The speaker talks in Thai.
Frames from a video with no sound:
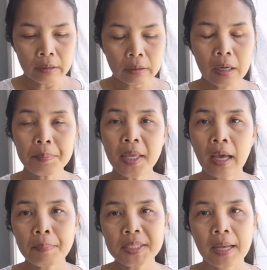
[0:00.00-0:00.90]
หรืวก็มี
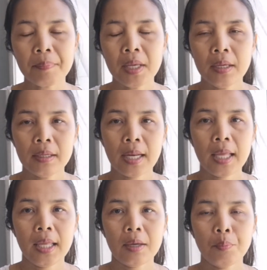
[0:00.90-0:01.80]
คำศัพท์ใน
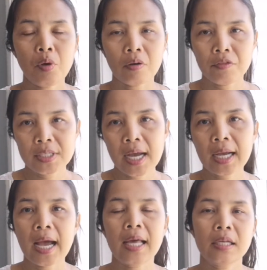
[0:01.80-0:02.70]
พวกวิชา
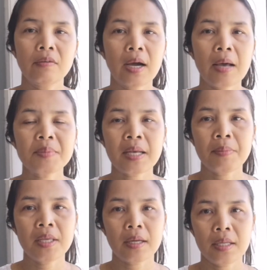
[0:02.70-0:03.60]
การหรือว่าคำศัพ
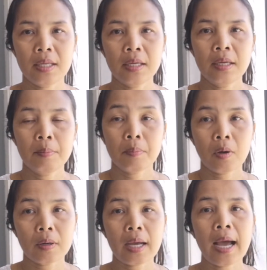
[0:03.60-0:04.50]
ท์อีกอย่างนี้
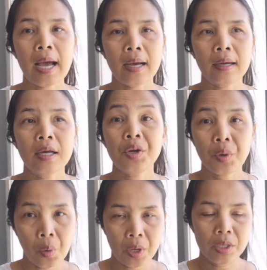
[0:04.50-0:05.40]
ค่อนข้าง
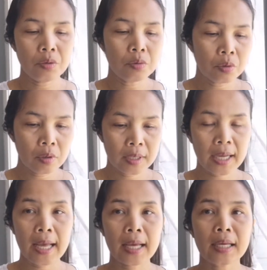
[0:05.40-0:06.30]
หน่อยอยู่
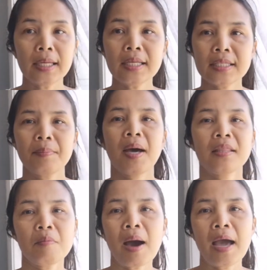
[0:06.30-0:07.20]
นะคะก็เลยจะมาอ
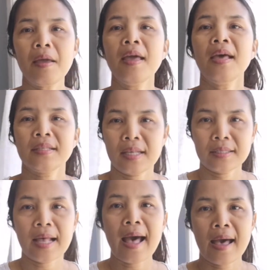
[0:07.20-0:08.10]
ธิบายสา
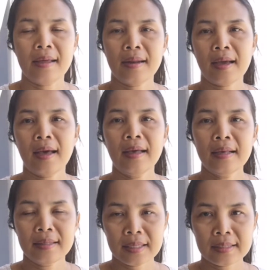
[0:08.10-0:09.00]
สานะคะ
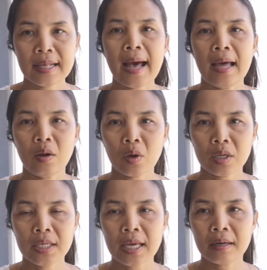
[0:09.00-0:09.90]
สาสาแล้วก็
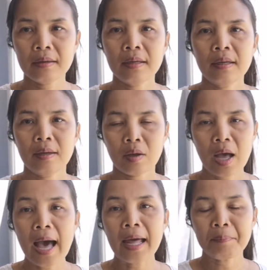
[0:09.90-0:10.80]
เขียนแล้ว
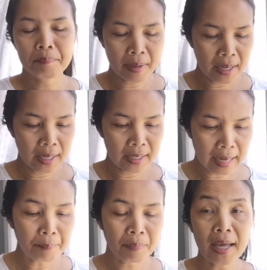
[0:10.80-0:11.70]
ก็อ่านไป
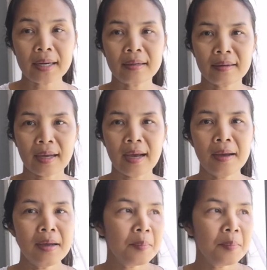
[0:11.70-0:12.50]
นำกันนะคะ